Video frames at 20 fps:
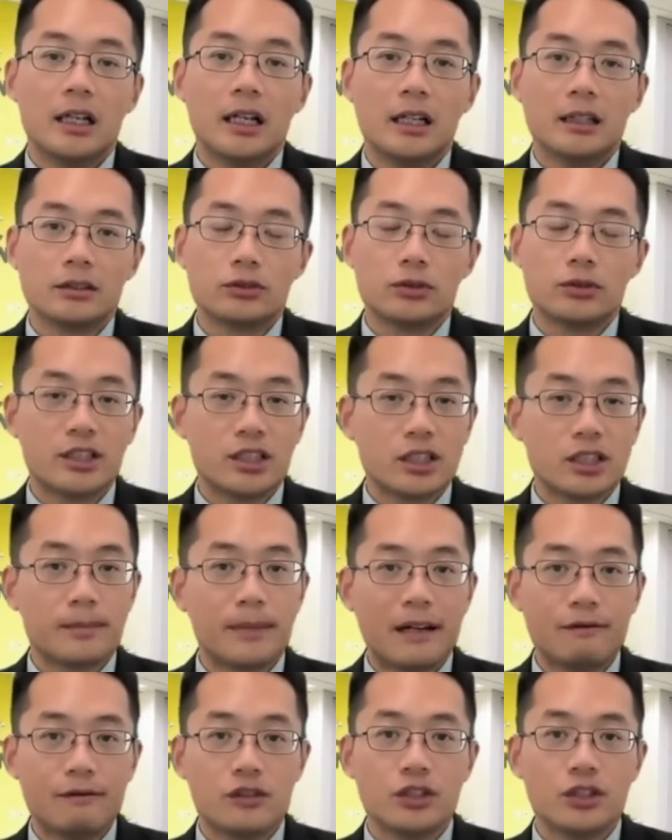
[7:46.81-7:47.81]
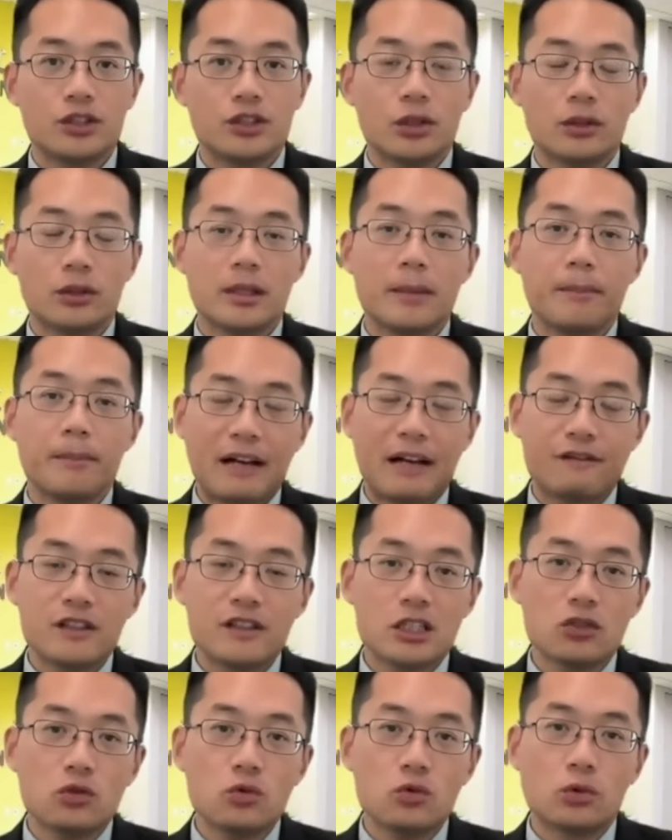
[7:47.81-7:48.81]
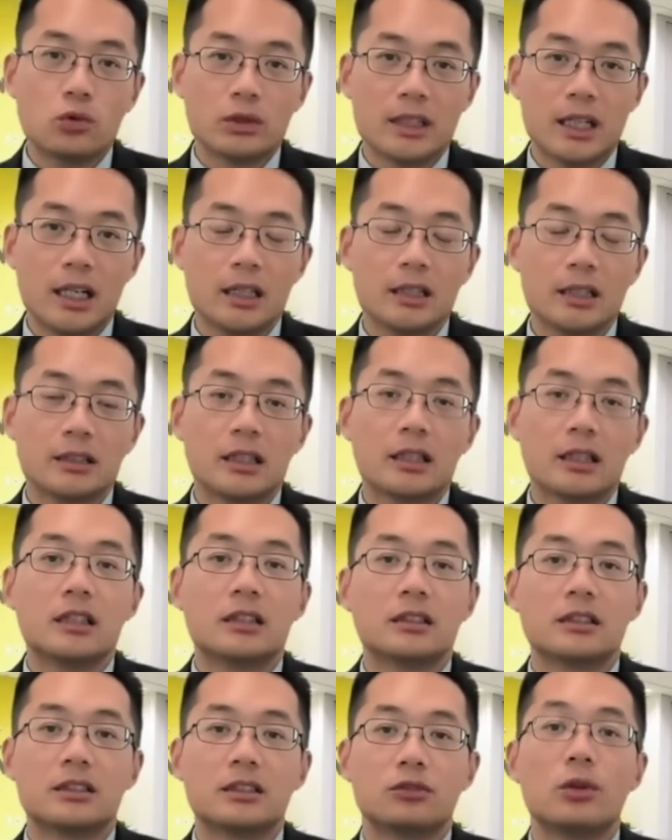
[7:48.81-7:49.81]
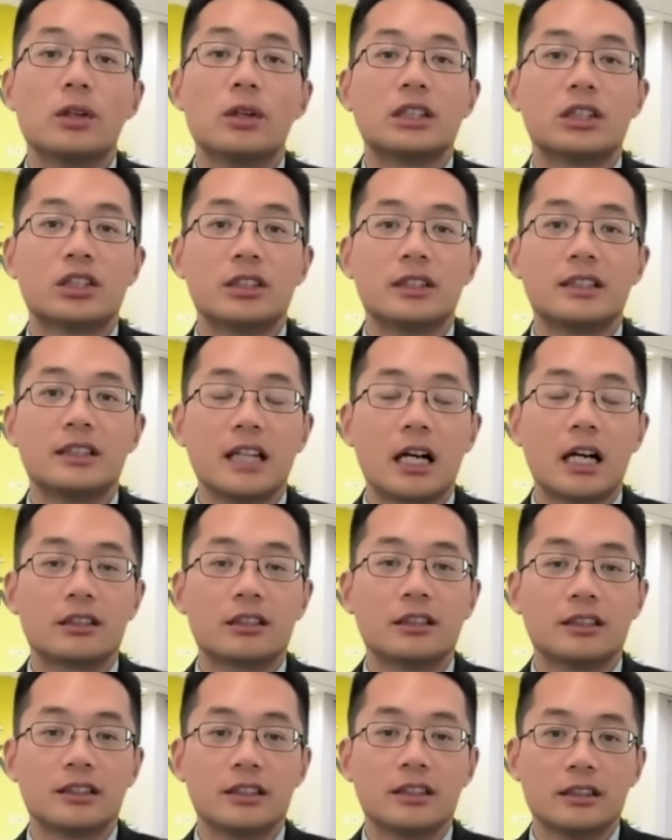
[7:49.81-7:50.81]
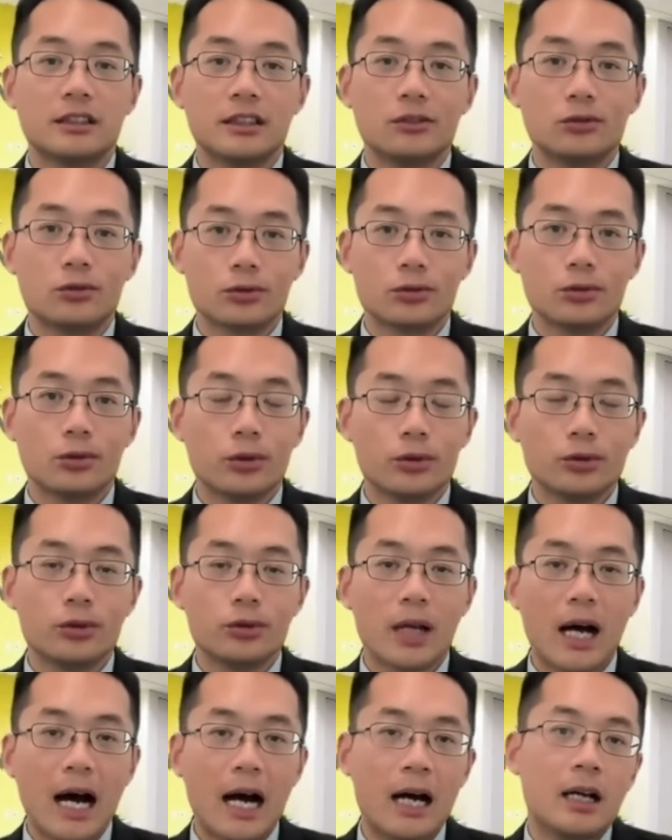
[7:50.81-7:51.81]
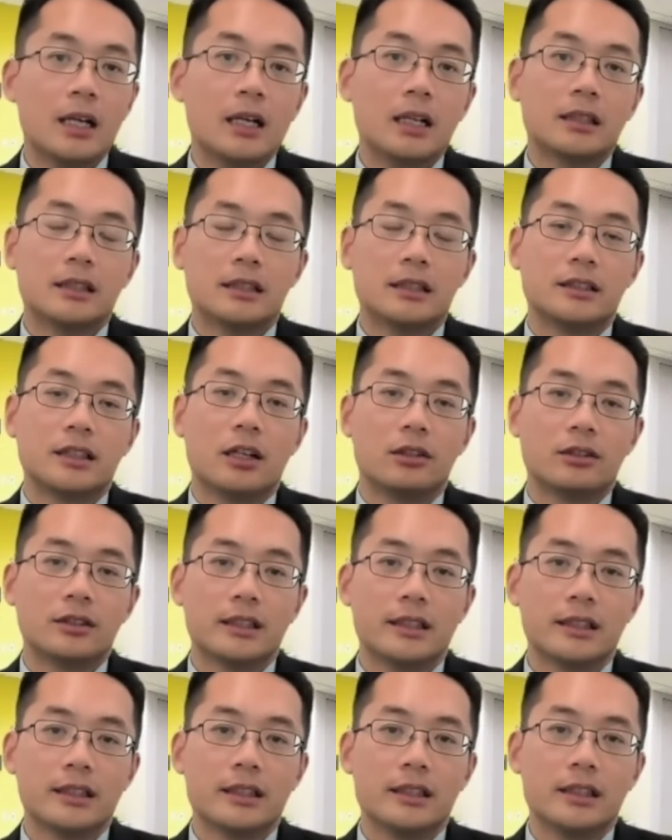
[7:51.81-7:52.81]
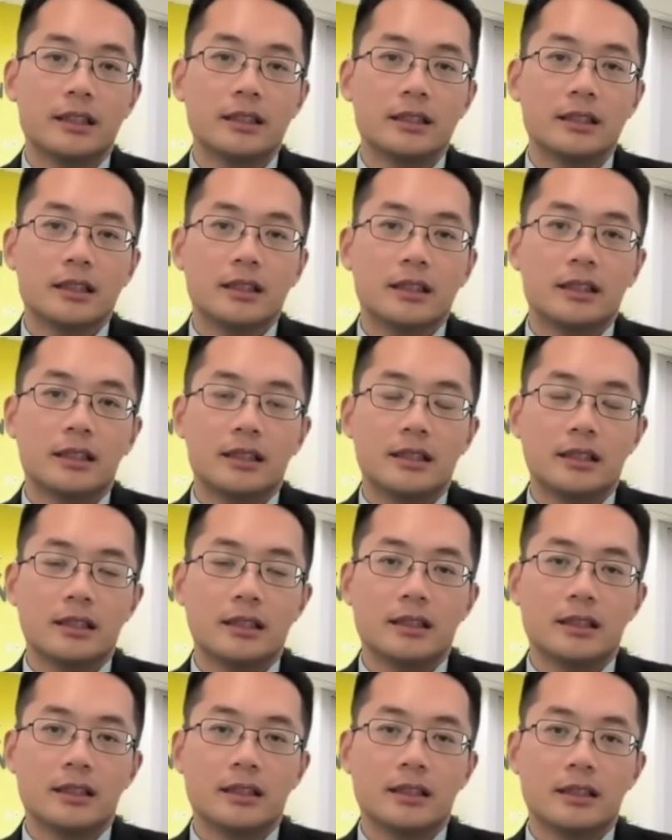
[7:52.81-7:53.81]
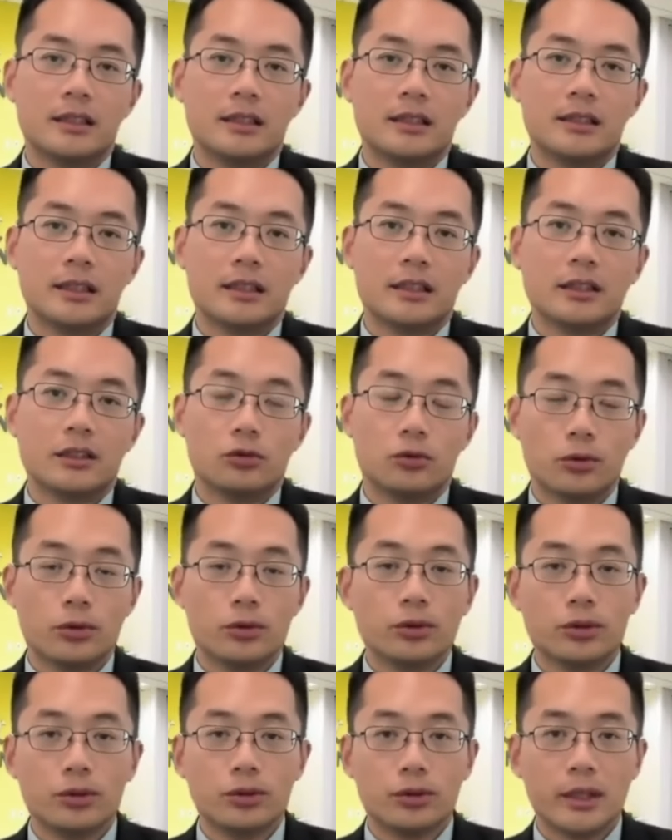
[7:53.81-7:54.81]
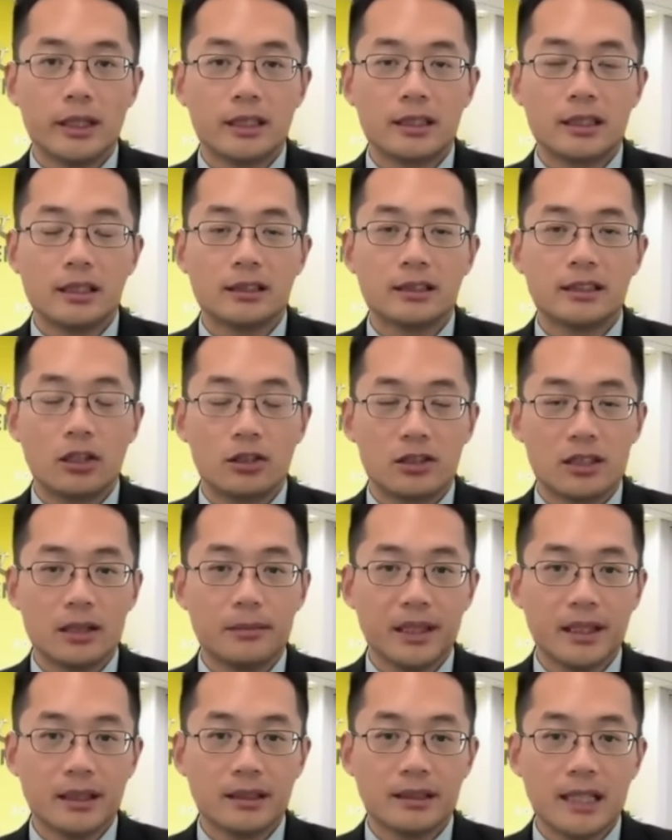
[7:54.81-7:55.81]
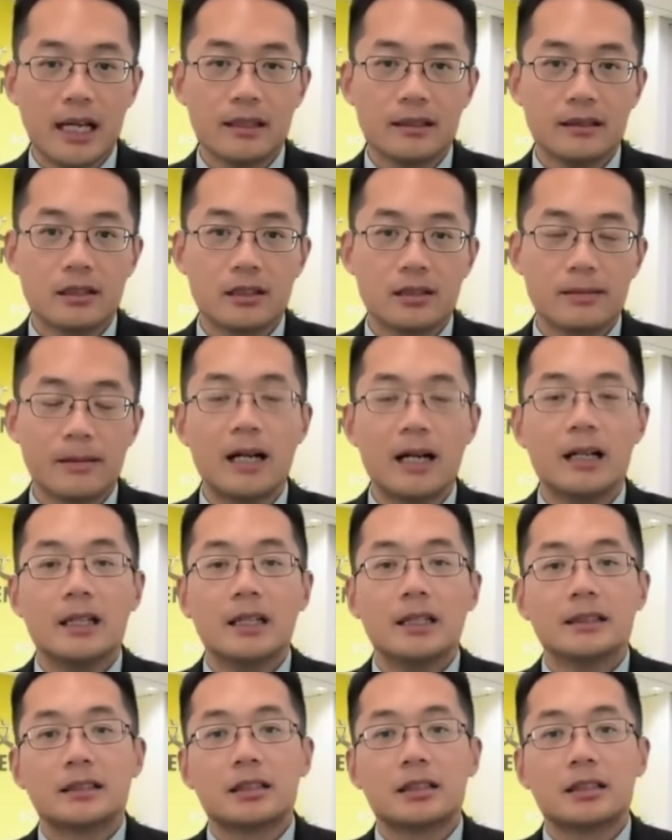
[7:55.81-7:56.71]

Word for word: 呃，所以这是百分之九，那百分之五呢，那更多的是象征性的一种荣誉啊，那叫这个呃这个荣誉学生校长名单是吧？